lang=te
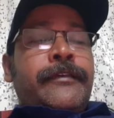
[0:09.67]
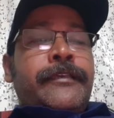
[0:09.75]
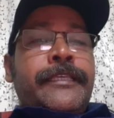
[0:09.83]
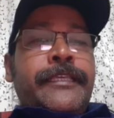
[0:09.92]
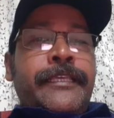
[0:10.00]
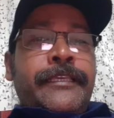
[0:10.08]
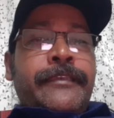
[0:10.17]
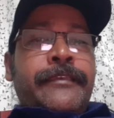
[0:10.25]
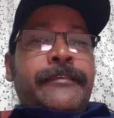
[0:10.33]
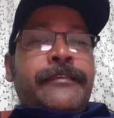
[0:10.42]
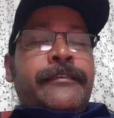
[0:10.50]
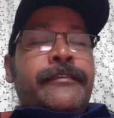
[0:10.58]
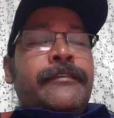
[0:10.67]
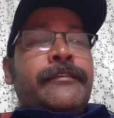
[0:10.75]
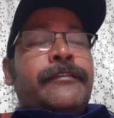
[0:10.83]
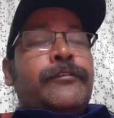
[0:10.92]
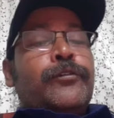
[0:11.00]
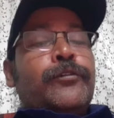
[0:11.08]
ఈ
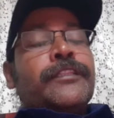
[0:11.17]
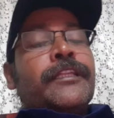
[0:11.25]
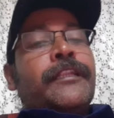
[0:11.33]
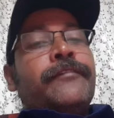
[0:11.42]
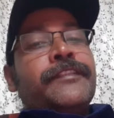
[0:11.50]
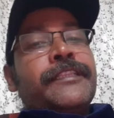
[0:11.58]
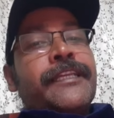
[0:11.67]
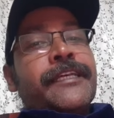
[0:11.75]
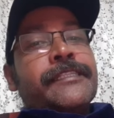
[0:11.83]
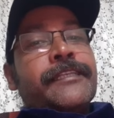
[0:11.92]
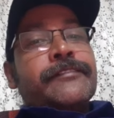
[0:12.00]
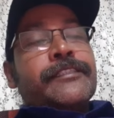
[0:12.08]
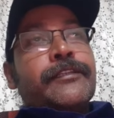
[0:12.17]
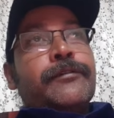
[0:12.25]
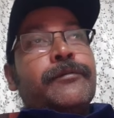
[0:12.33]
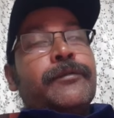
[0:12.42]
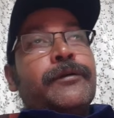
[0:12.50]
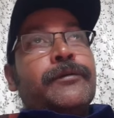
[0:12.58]
నూతన విద్యా
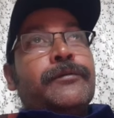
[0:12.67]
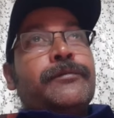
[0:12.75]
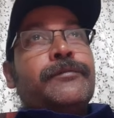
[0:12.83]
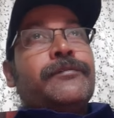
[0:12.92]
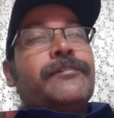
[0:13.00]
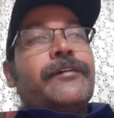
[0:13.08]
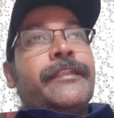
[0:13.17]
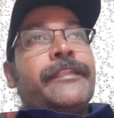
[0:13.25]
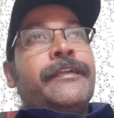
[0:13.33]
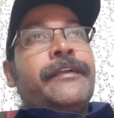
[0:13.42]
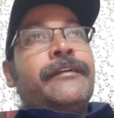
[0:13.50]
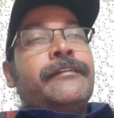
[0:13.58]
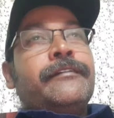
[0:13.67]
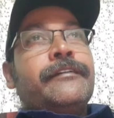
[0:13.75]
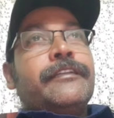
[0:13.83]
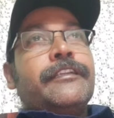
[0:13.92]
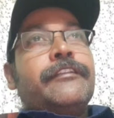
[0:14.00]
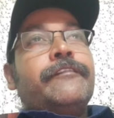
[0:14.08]
సంవత్సరంలో అనగా
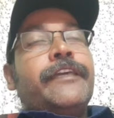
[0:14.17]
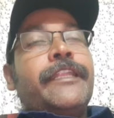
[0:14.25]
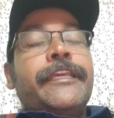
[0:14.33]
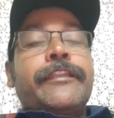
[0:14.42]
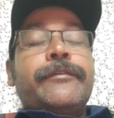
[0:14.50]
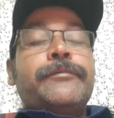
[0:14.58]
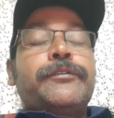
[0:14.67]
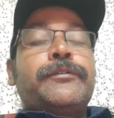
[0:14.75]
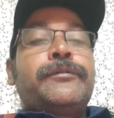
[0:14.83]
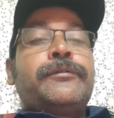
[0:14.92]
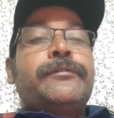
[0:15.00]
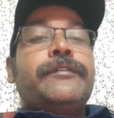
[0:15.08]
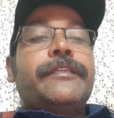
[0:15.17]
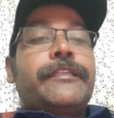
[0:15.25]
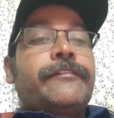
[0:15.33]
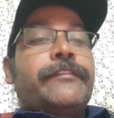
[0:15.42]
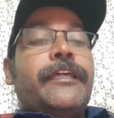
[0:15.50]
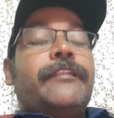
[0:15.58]
రెండు వేల ఇరవై మూడు
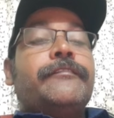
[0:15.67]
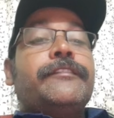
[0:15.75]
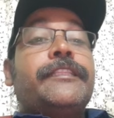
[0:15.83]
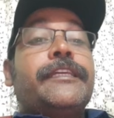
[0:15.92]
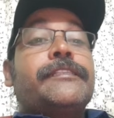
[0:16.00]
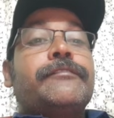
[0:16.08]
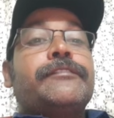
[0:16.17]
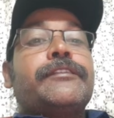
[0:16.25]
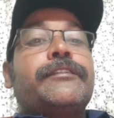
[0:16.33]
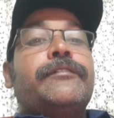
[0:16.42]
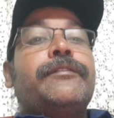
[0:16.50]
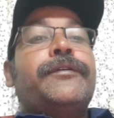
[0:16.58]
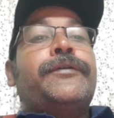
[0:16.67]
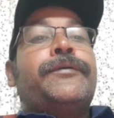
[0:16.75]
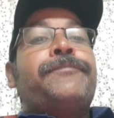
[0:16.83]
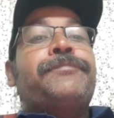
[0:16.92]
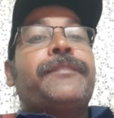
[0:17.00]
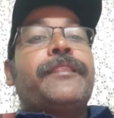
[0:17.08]
ఇరవై నాలుగు విద్యా సంవత్సరంలో
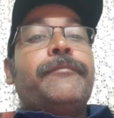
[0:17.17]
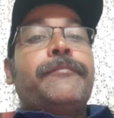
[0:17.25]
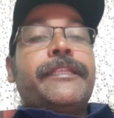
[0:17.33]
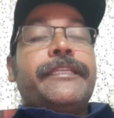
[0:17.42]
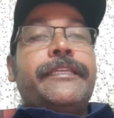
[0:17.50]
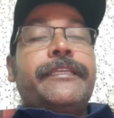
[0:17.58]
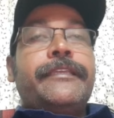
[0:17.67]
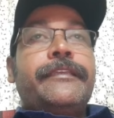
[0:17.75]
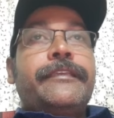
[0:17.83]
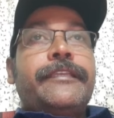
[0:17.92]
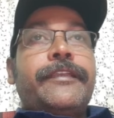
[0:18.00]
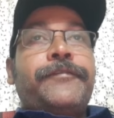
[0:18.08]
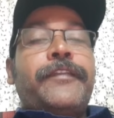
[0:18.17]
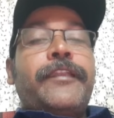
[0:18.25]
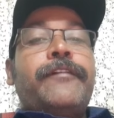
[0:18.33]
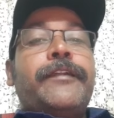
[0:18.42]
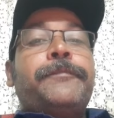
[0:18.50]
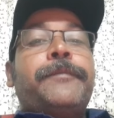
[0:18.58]
మనకి ఎఫ్ఏ
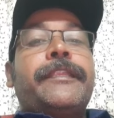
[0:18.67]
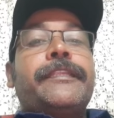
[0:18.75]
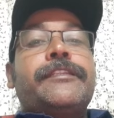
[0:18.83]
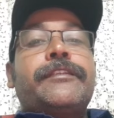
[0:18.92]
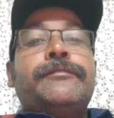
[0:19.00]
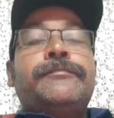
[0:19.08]
వన్ పరీక్షలు